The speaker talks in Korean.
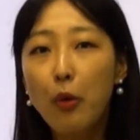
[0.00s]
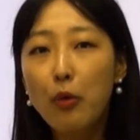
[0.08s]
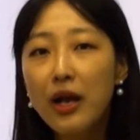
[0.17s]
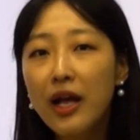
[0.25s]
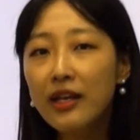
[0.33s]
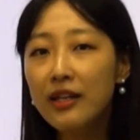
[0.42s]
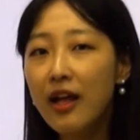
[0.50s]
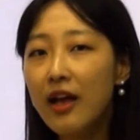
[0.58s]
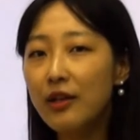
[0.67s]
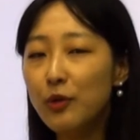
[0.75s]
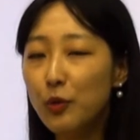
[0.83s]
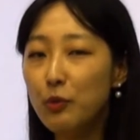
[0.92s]
호랑이나
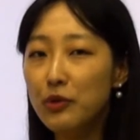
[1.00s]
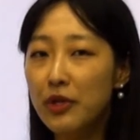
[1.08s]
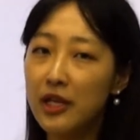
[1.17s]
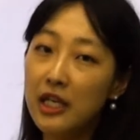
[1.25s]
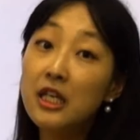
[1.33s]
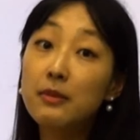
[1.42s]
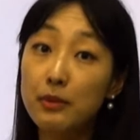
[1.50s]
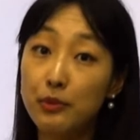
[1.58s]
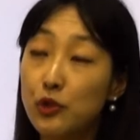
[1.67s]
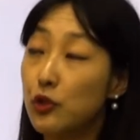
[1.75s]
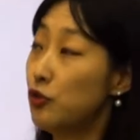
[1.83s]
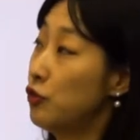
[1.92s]
이런 동물들에게 이름을
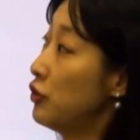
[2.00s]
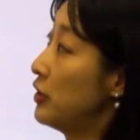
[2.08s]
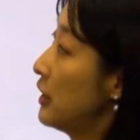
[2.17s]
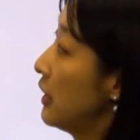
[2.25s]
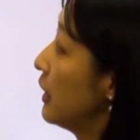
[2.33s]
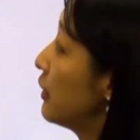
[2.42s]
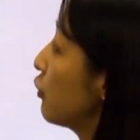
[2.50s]
붙여주듯이